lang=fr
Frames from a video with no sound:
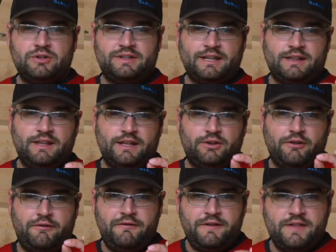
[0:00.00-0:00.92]
une technique de
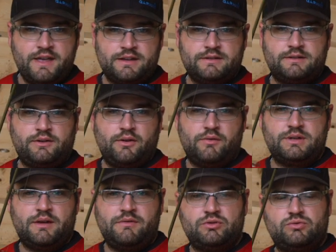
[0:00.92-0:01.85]
finesse, que
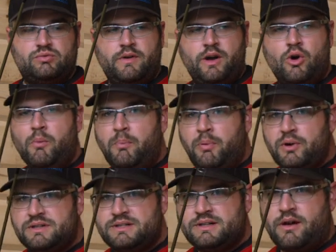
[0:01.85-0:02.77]
vous avez souvent un
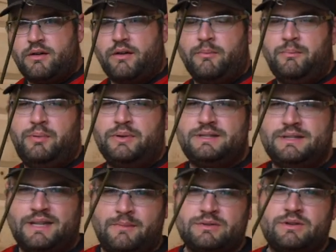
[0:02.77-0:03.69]
petit leurre, un
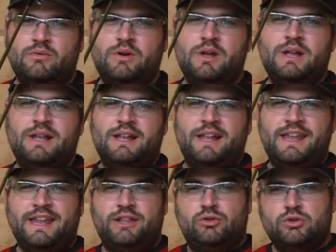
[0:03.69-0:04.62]
petit hameçon,
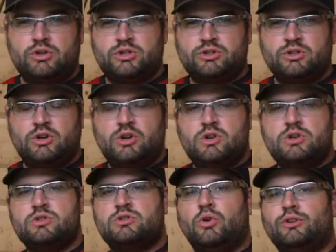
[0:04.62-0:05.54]
les touches
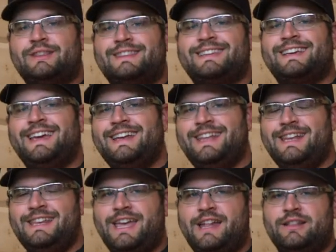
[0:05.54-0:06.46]
sont très
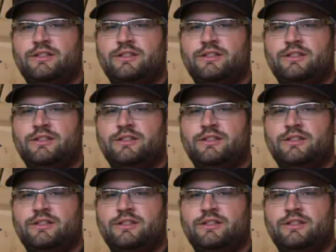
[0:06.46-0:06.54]
délicates.